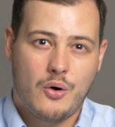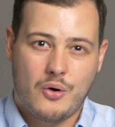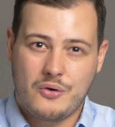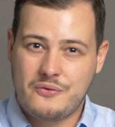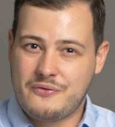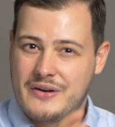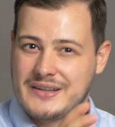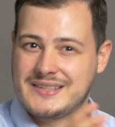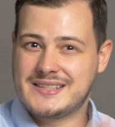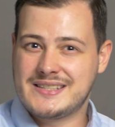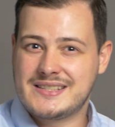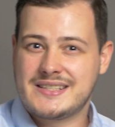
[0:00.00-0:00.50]
und
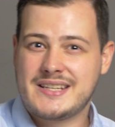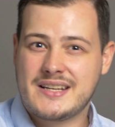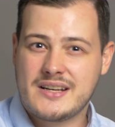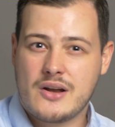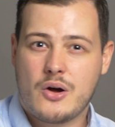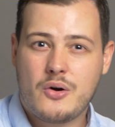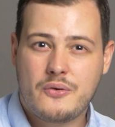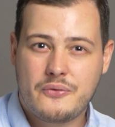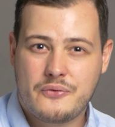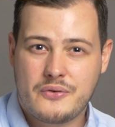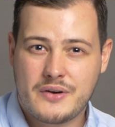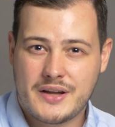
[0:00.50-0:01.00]
was ist denn
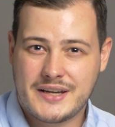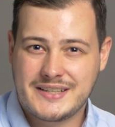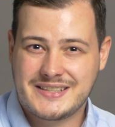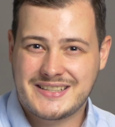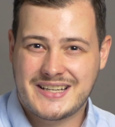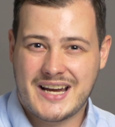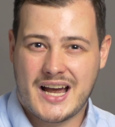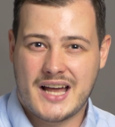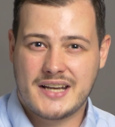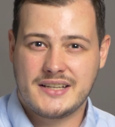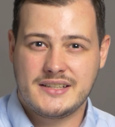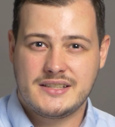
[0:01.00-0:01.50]
auch vielleicht
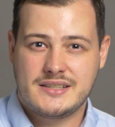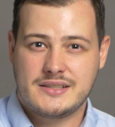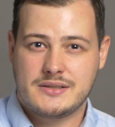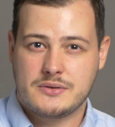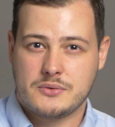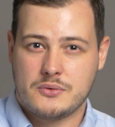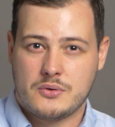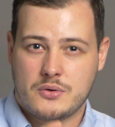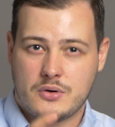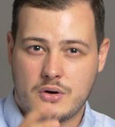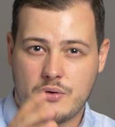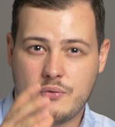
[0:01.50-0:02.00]
gar nicht
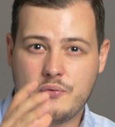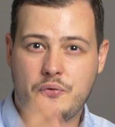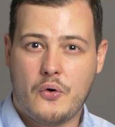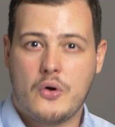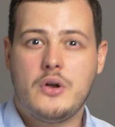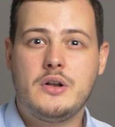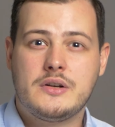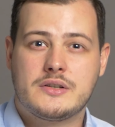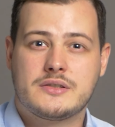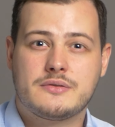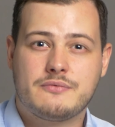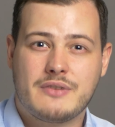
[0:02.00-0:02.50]
so
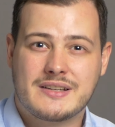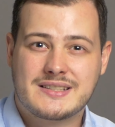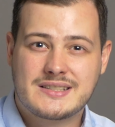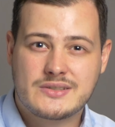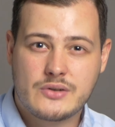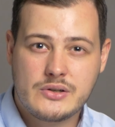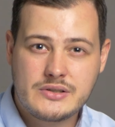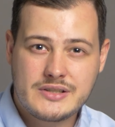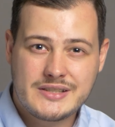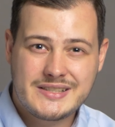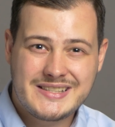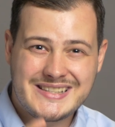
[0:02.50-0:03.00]
gewollt, was
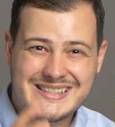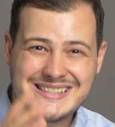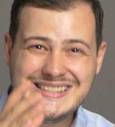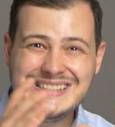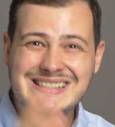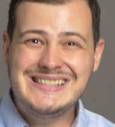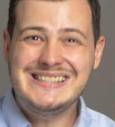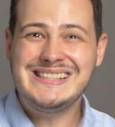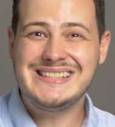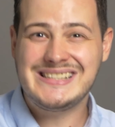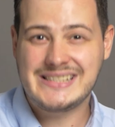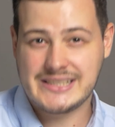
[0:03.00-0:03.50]
solltet ihr
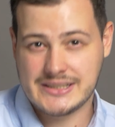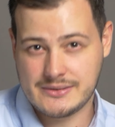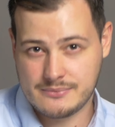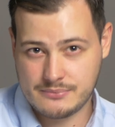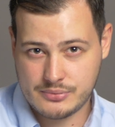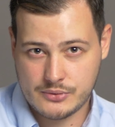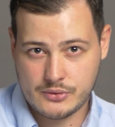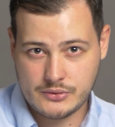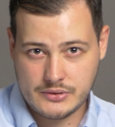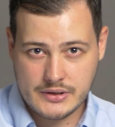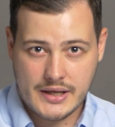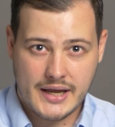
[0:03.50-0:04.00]
nicht in
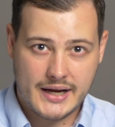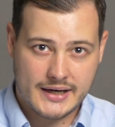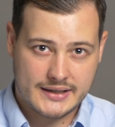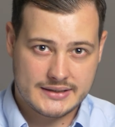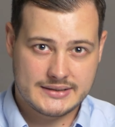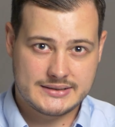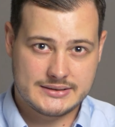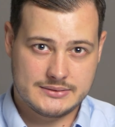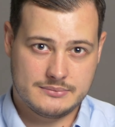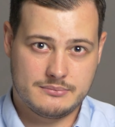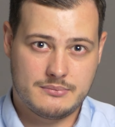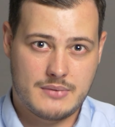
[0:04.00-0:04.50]

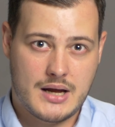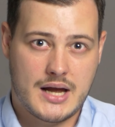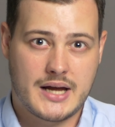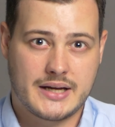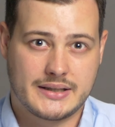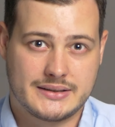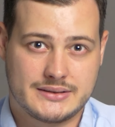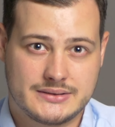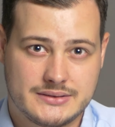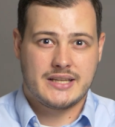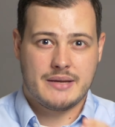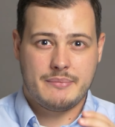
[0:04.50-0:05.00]
Projekten
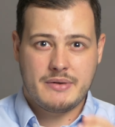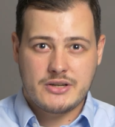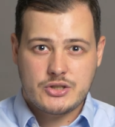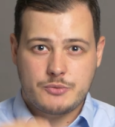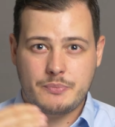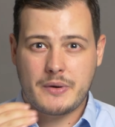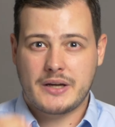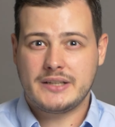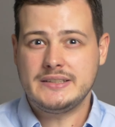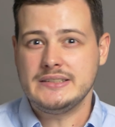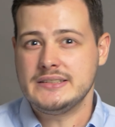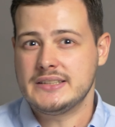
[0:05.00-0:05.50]
machen.
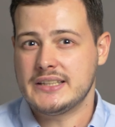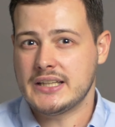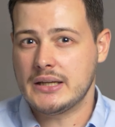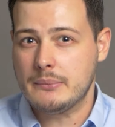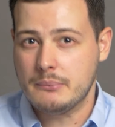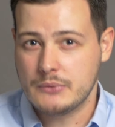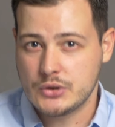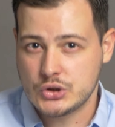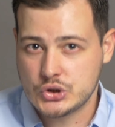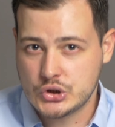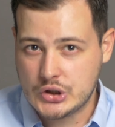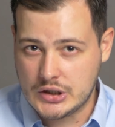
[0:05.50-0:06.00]
Dementsprechend
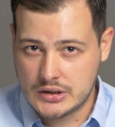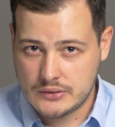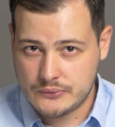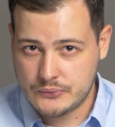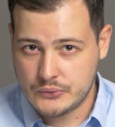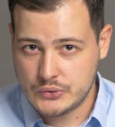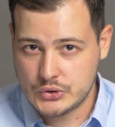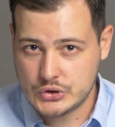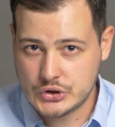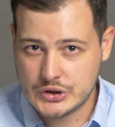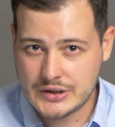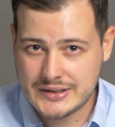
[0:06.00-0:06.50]
gehen wir Schritt
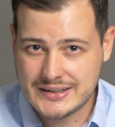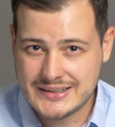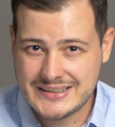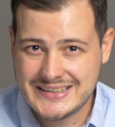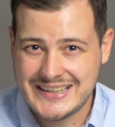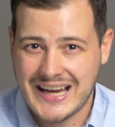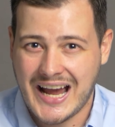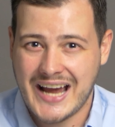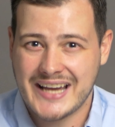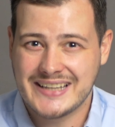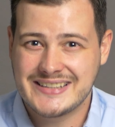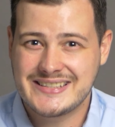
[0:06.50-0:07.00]
für Schritt
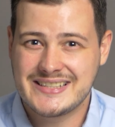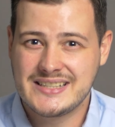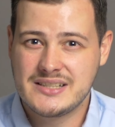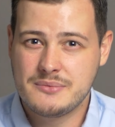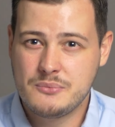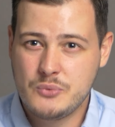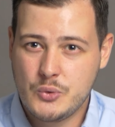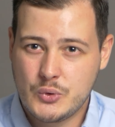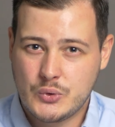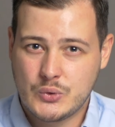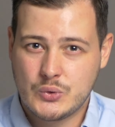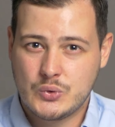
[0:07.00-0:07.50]
die einzelnen
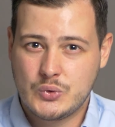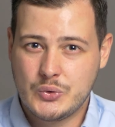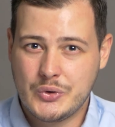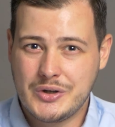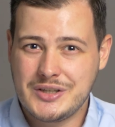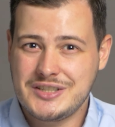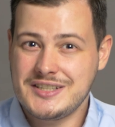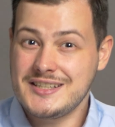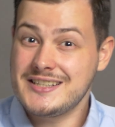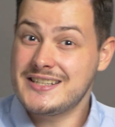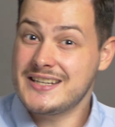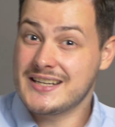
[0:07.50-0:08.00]
Mythen
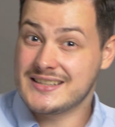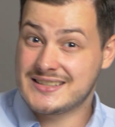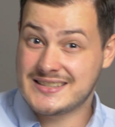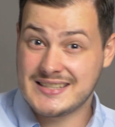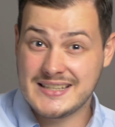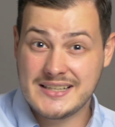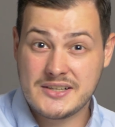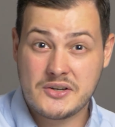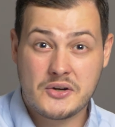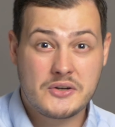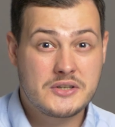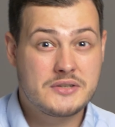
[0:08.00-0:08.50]
durch. Ich
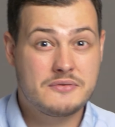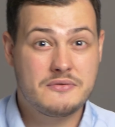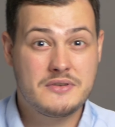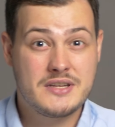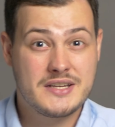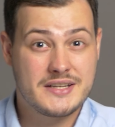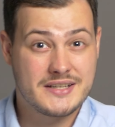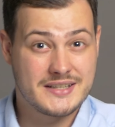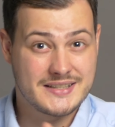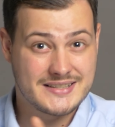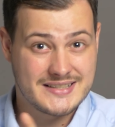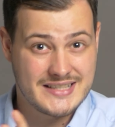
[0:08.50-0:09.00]
erzähle euch, wie
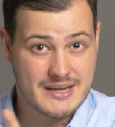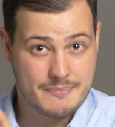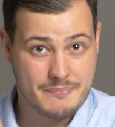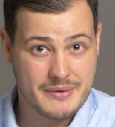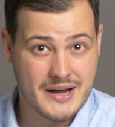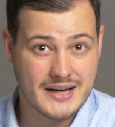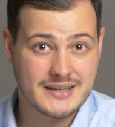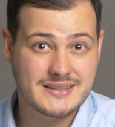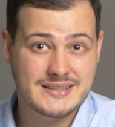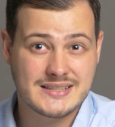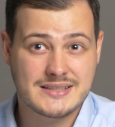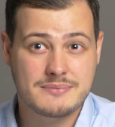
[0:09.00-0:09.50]
ihr das in der
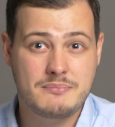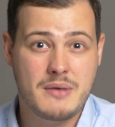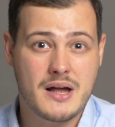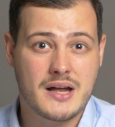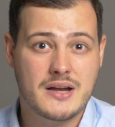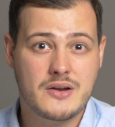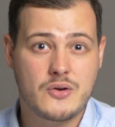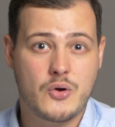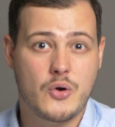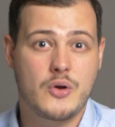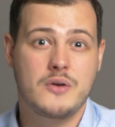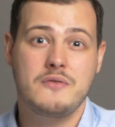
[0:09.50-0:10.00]
Praxis
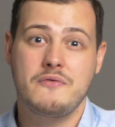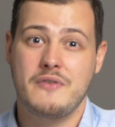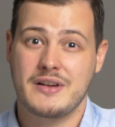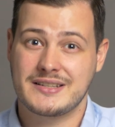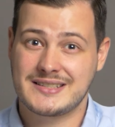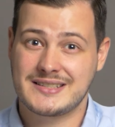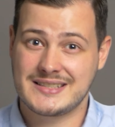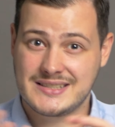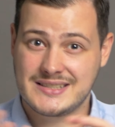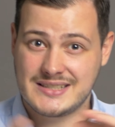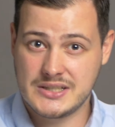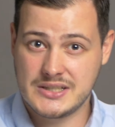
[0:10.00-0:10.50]
machen könnt,
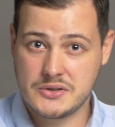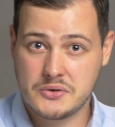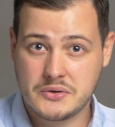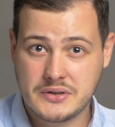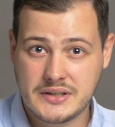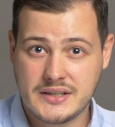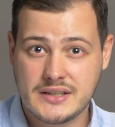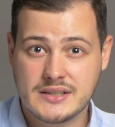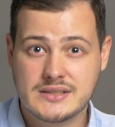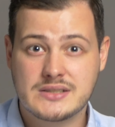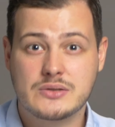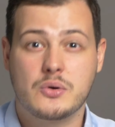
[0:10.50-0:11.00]
was die
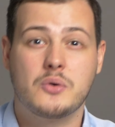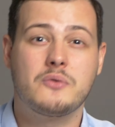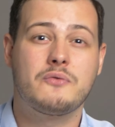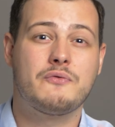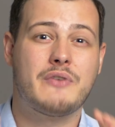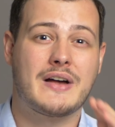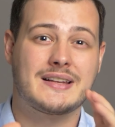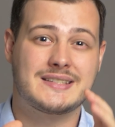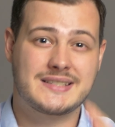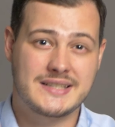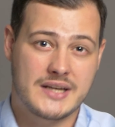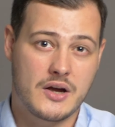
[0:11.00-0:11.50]
Theorie ist und
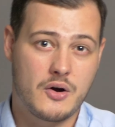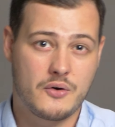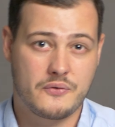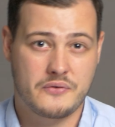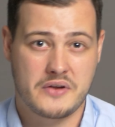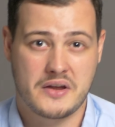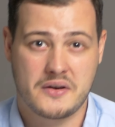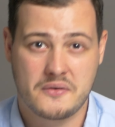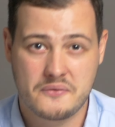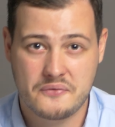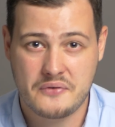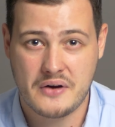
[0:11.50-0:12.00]
was ihr auf
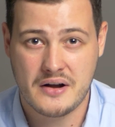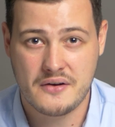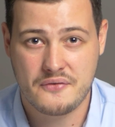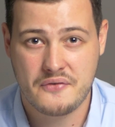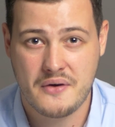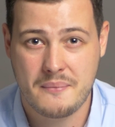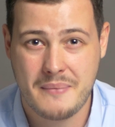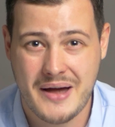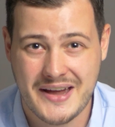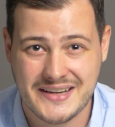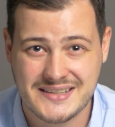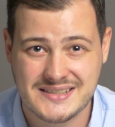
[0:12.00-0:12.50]
jeden Fall
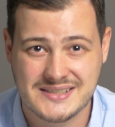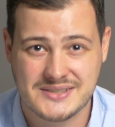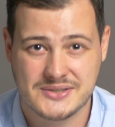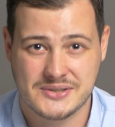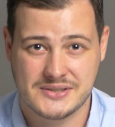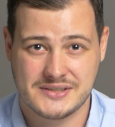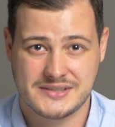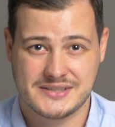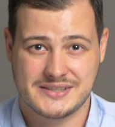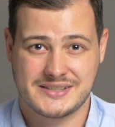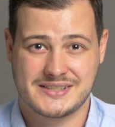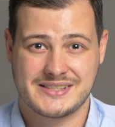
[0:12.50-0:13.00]
vermeiden sollt
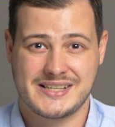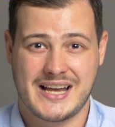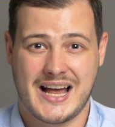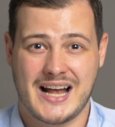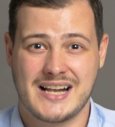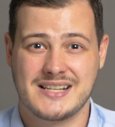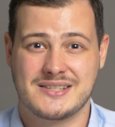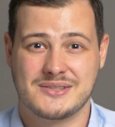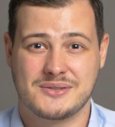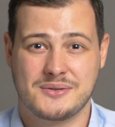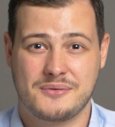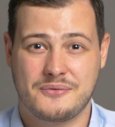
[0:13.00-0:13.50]
solltet.
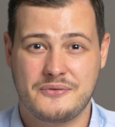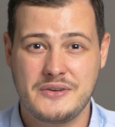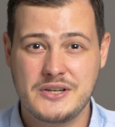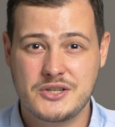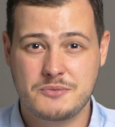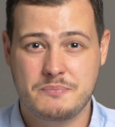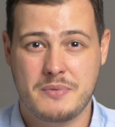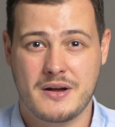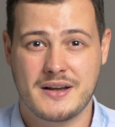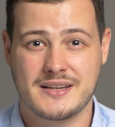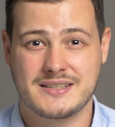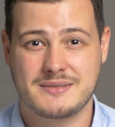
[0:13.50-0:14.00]
Also viel
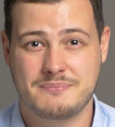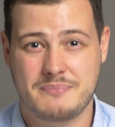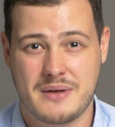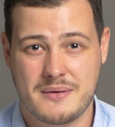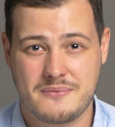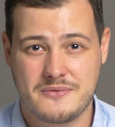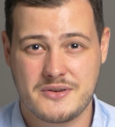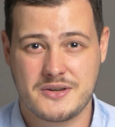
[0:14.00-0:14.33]
Spaß beim